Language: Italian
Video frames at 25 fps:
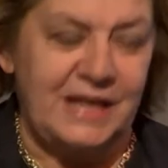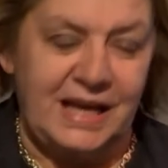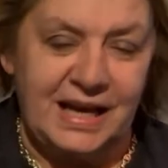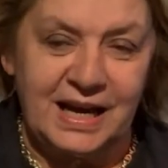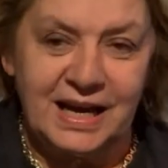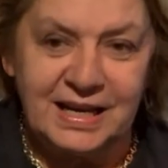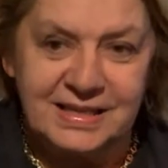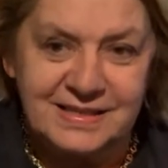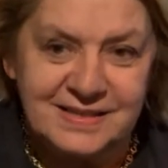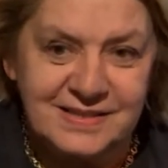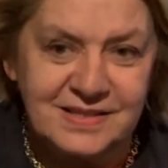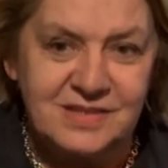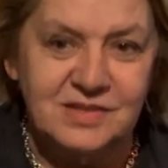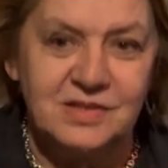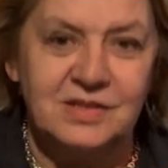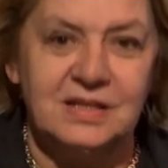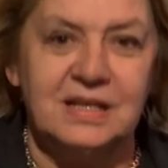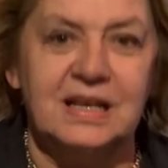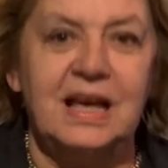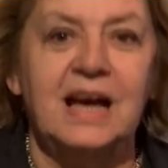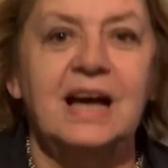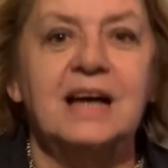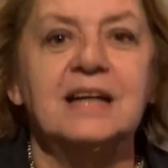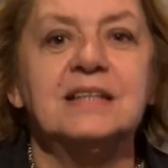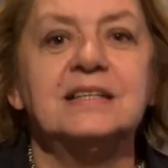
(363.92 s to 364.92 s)
ai
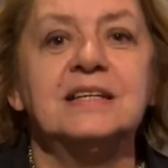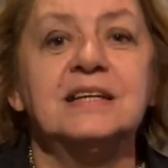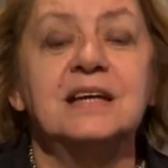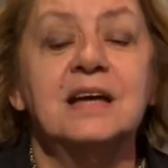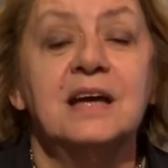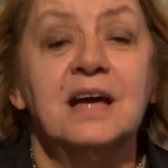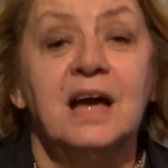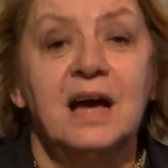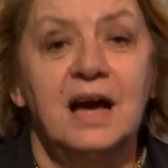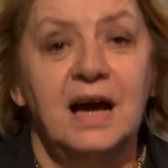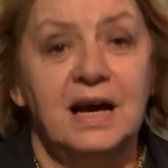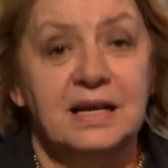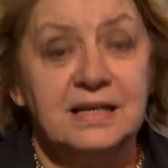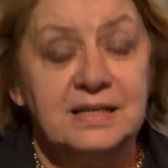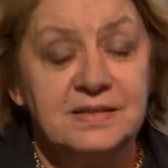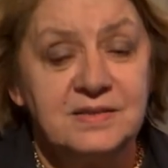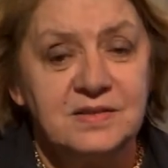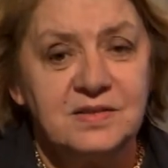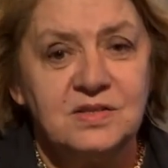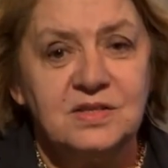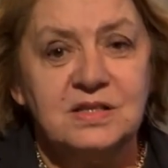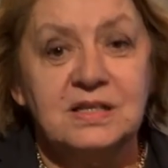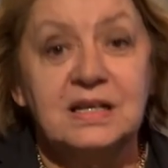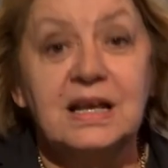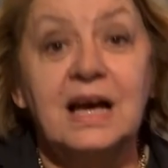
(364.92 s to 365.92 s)
siciliani, alle
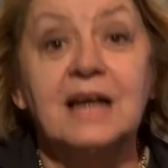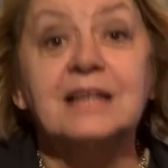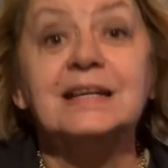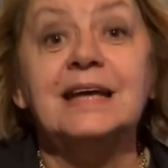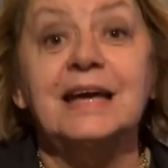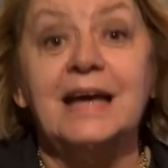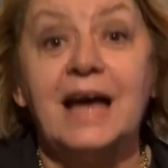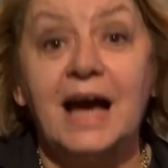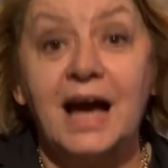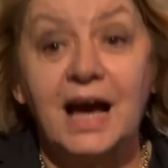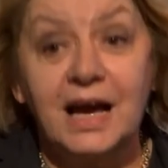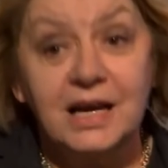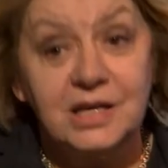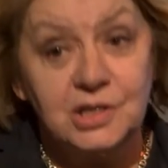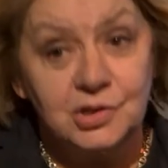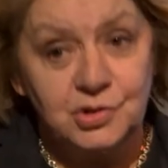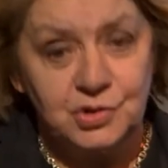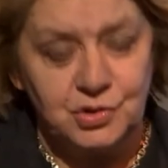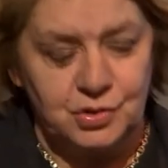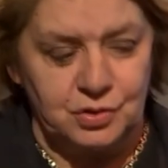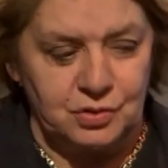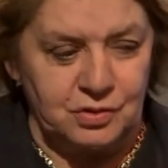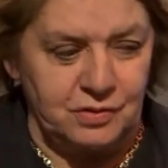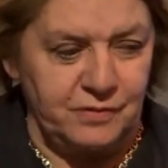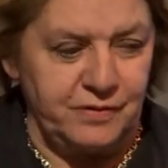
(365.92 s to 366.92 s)
siciliane, ai
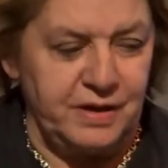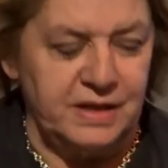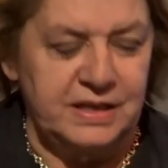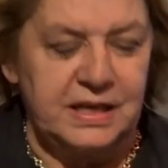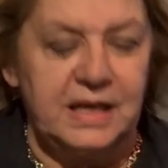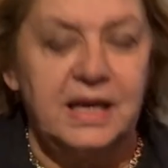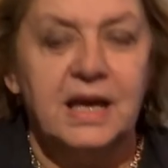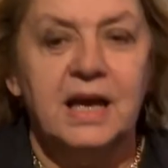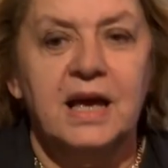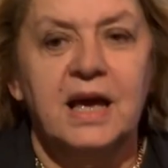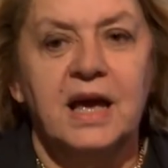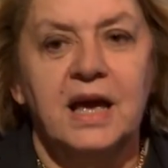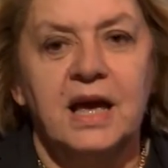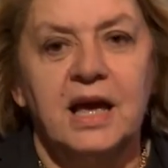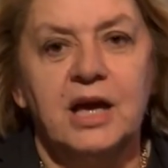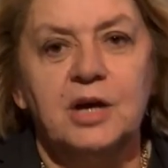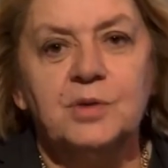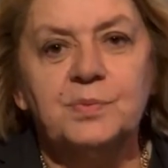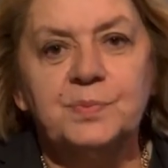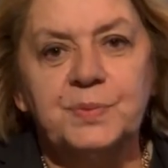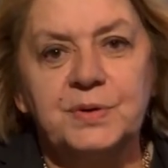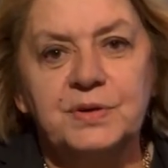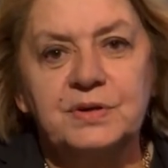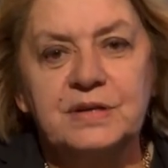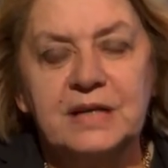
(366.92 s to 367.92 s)
giovani giovani. È
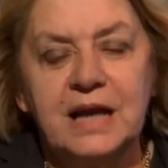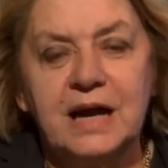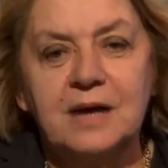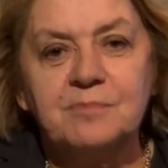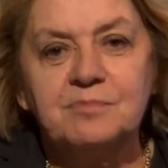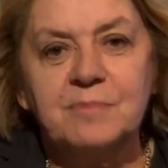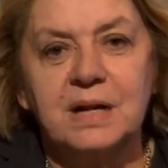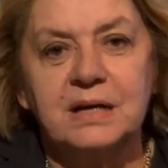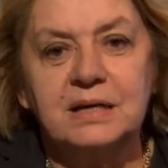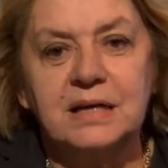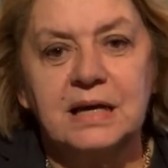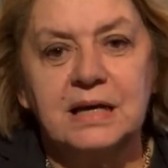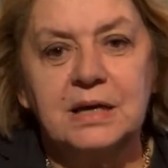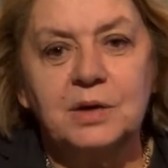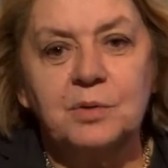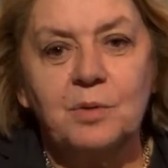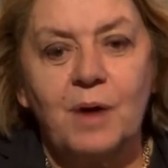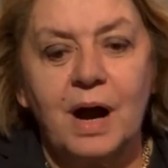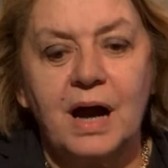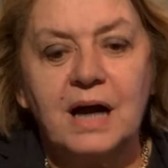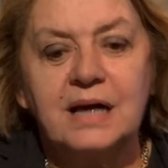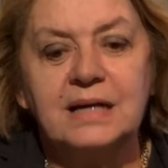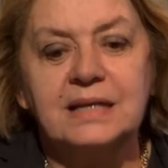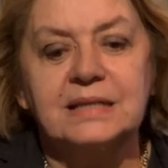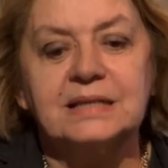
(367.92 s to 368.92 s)
un programma che
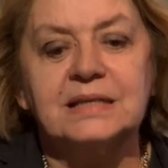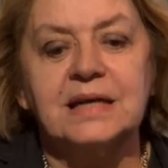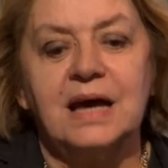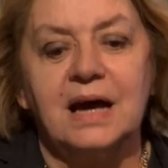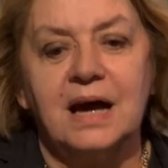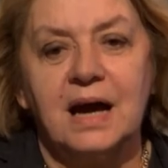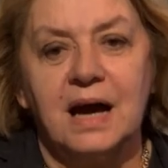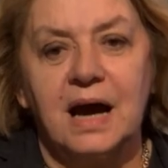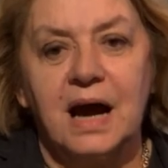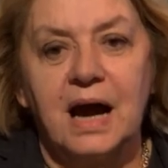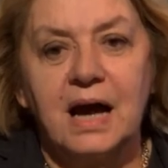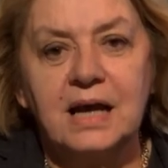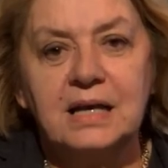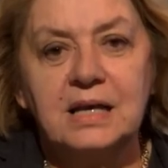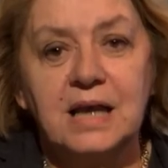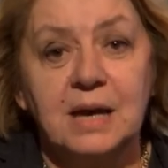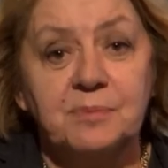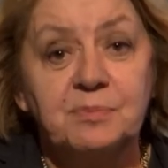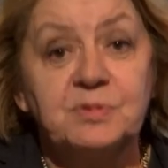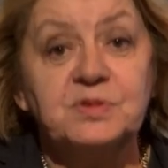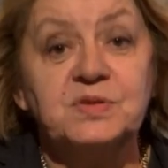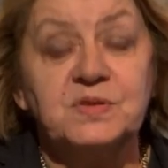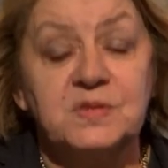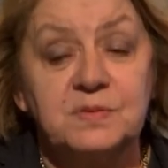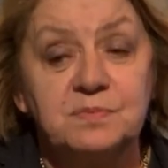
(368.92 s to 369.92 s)
guarda alla
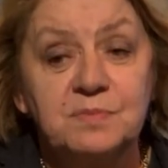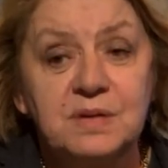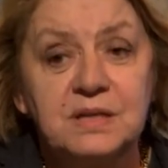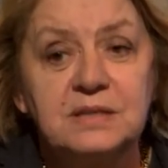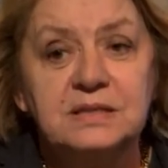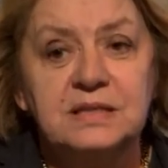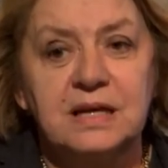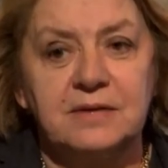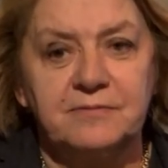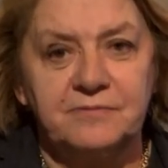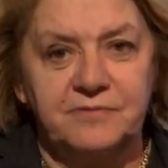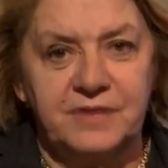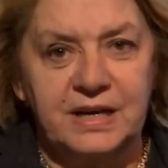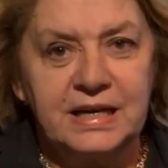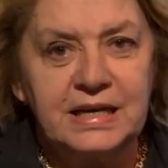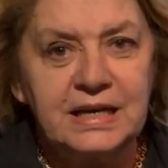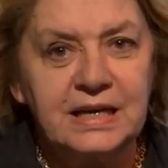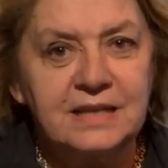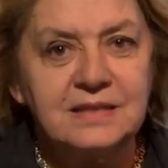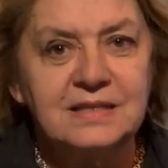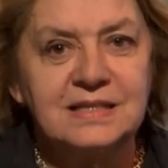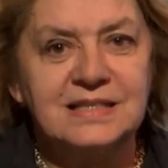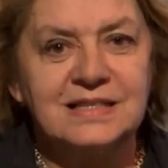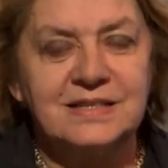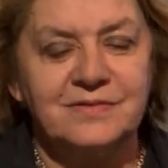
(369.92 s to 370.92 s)
possibilità
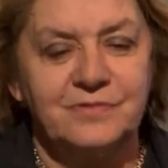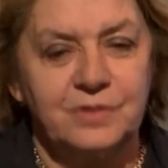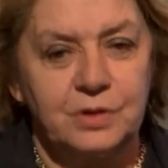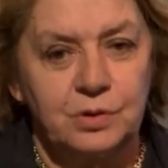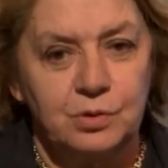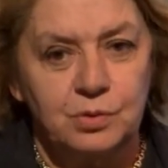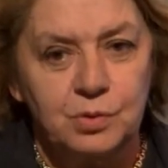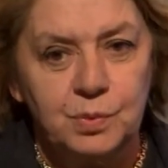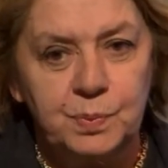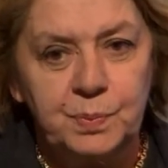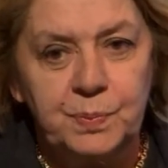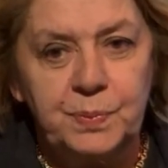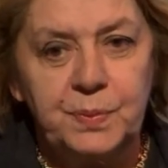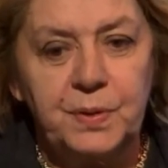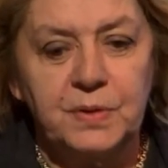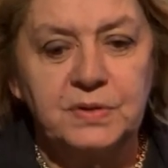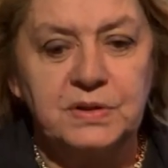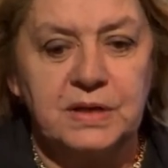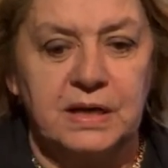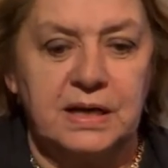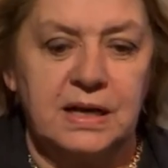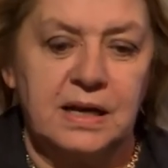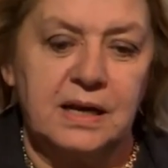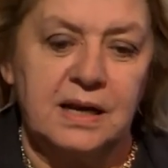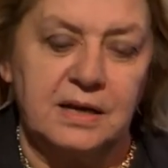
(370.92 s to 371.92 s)
vera di sviluppo
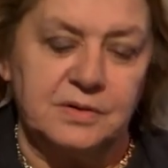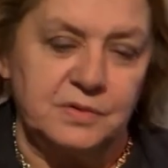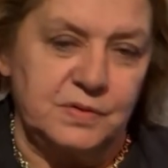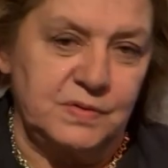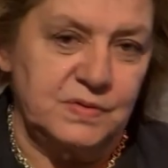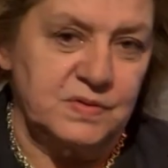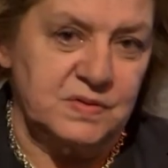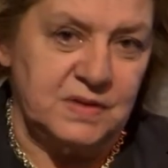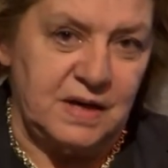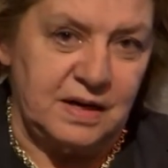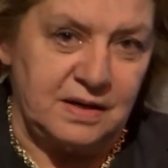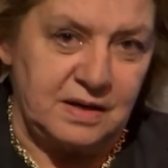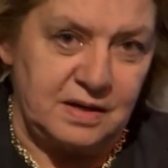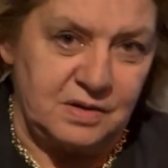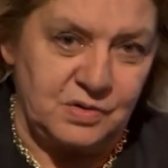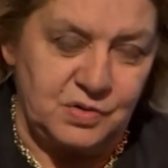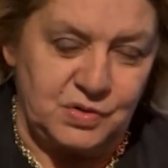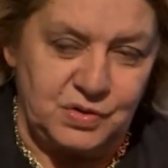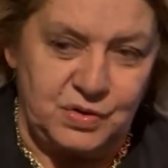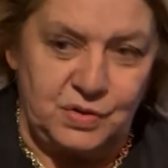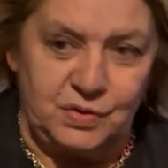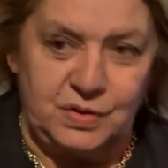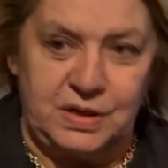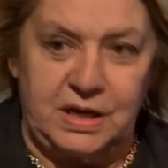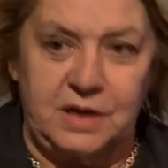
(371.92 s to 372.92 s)
della nostra
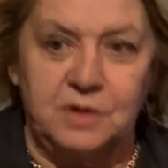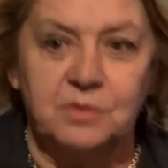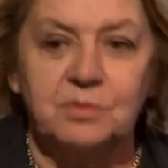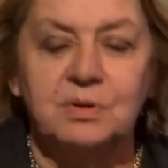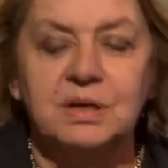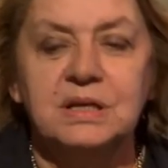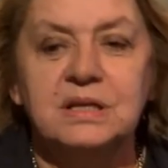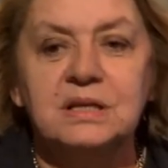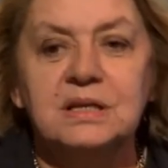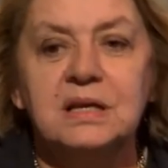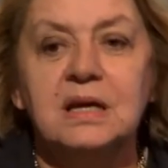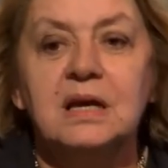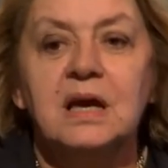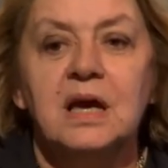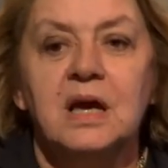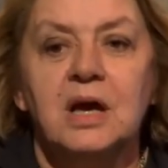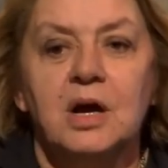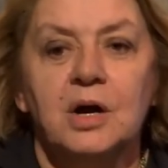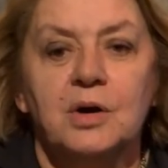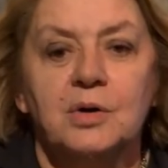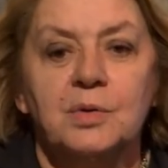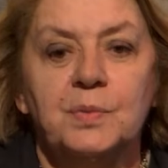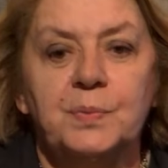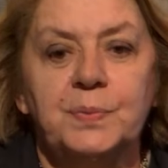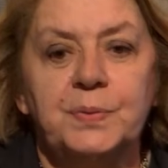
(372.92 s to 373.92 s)
regione, quindi
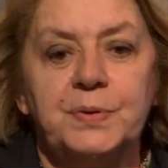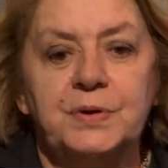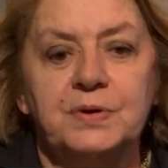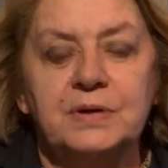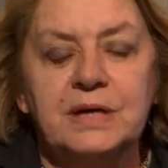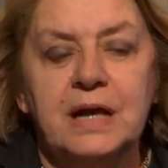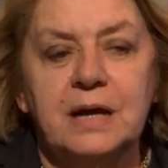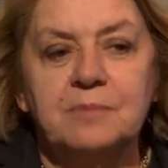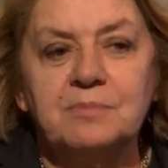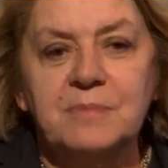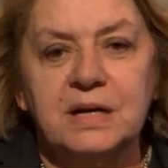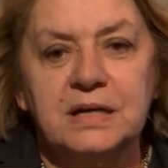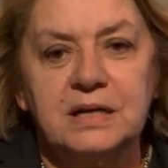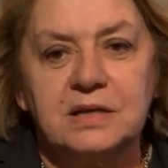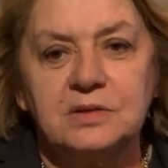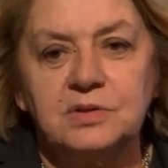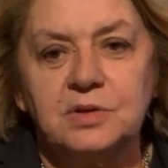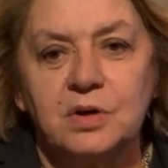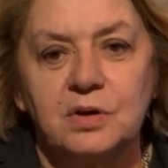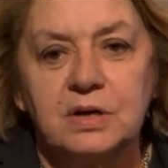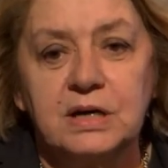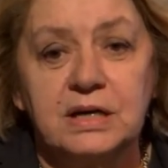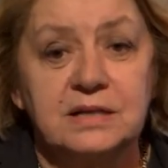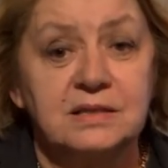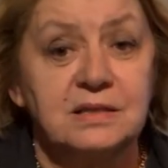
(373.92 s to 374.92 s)
un programma che
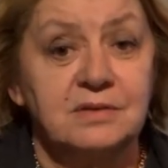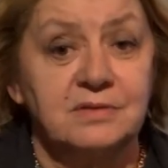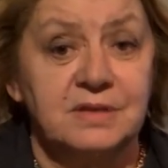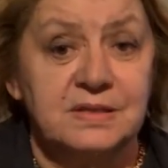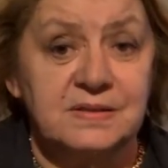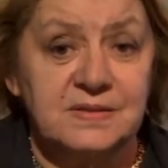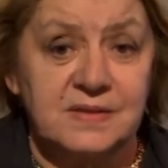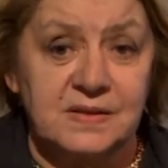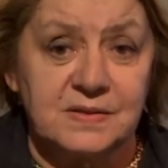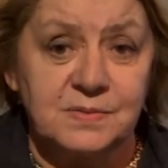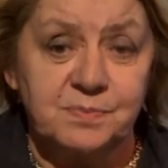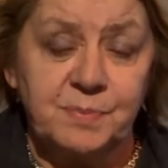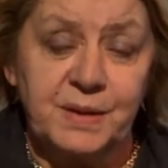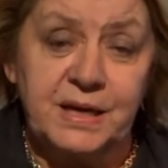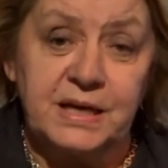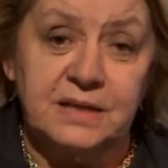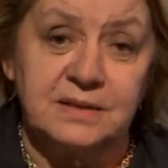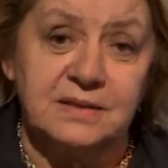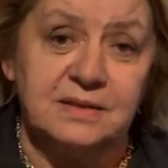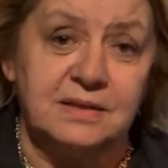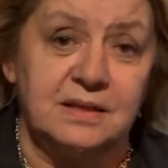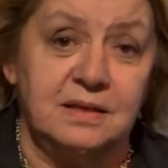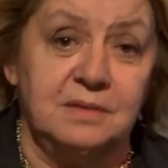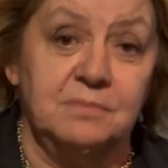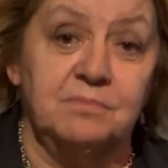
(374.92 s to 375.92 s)
tocca diversi
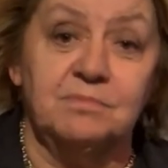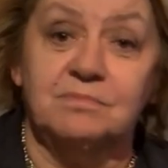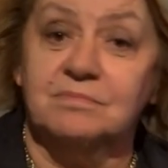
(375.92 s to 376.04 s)
aspetti,